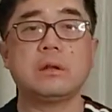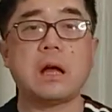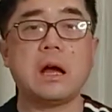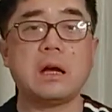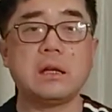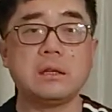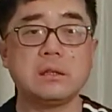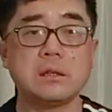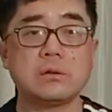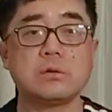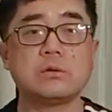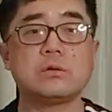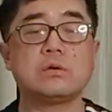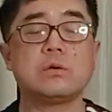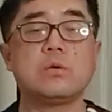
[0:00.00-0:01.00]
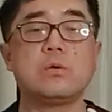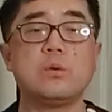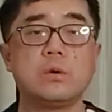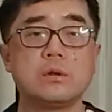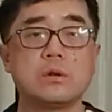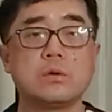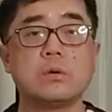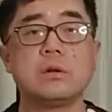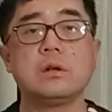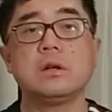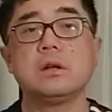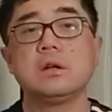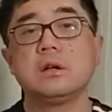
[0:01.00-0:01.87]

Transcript: 他给你造成的损失，或者说。